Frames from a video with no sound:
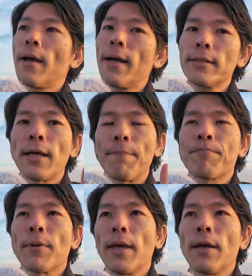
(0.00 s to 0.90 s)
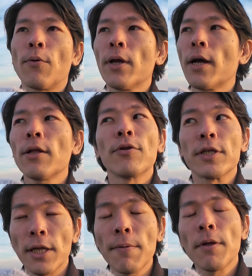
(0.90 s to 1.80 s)
朝、えー、これからの
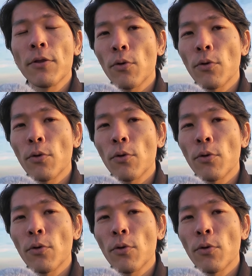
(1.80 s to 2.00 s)
時期ね、